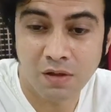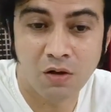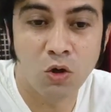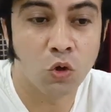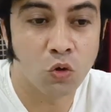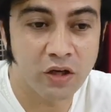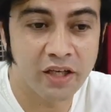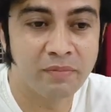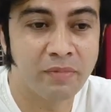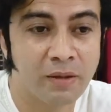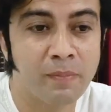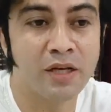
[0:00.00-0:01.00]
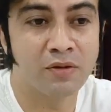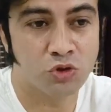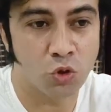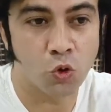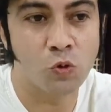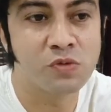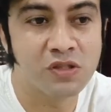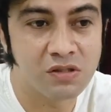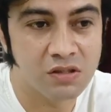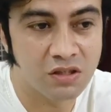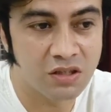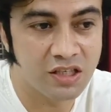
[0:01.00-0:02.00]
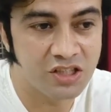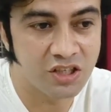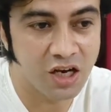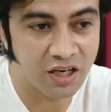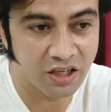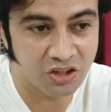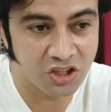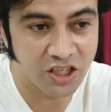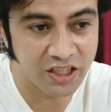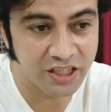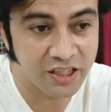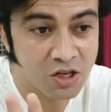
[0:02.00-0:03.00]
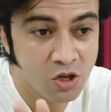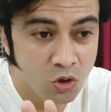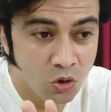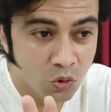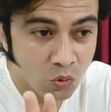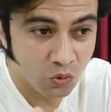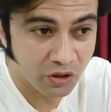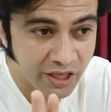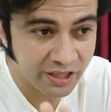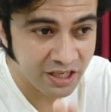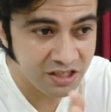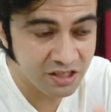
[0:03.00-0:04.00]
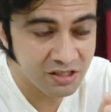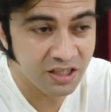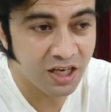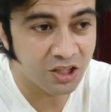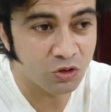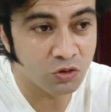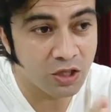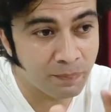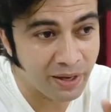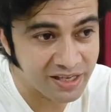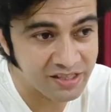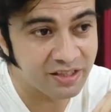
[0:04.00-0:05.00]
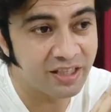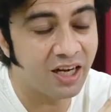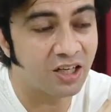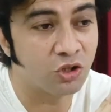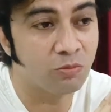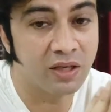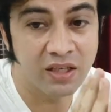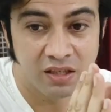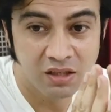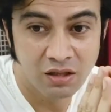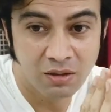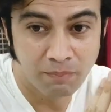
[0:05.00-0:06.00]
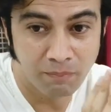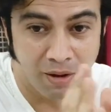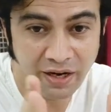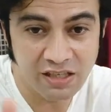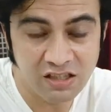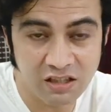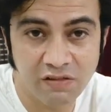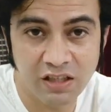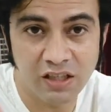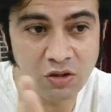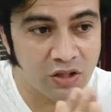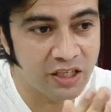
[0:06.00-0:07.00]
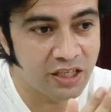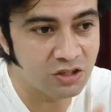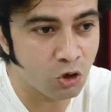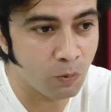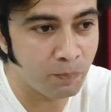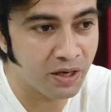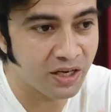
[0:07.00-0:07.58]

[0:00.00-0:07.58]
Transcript: लोगों के मतलब मैं शोरूम्स की जा अंदर जाके उनके एक एक चीज़ दिखाता हूँ उनकी प्राइसिंग दिखाता हूँ मैं मार्केट सर्वे कर रहा हूँ कि एक शॉप पे अगर